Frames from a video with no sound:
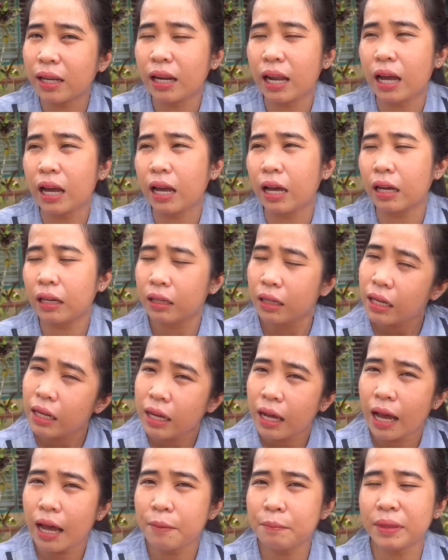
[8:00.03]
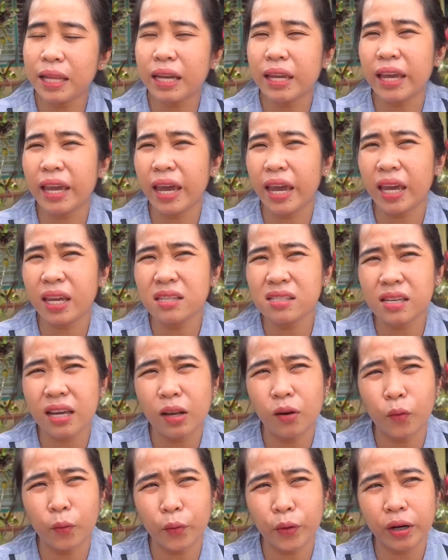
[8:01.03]
na um, nag
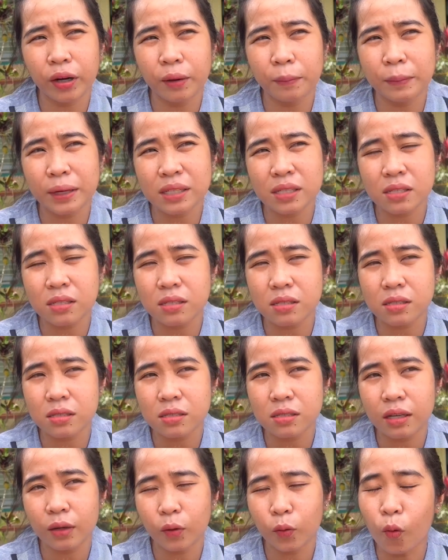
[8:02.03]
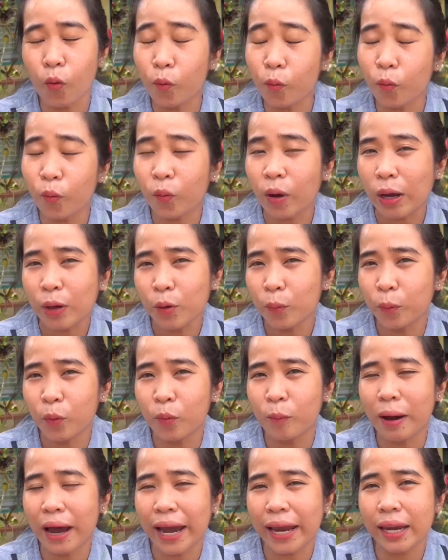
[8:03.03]
excel or mas kung ano po
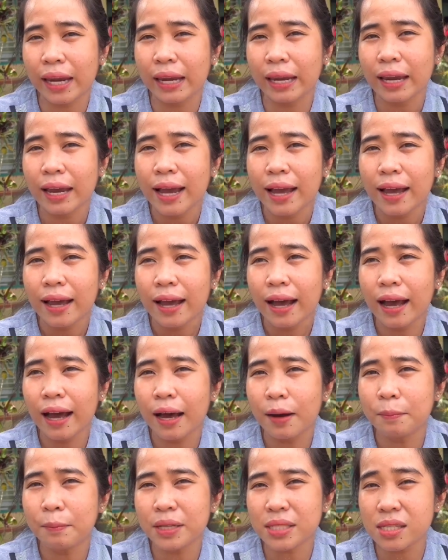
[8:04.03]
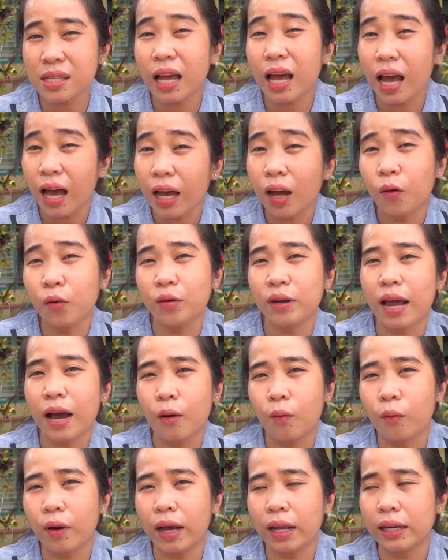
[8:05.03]
ba ay uh, mas
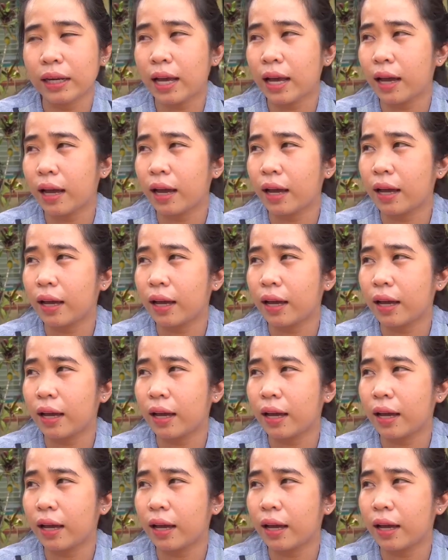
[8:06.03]
nakakaunawa na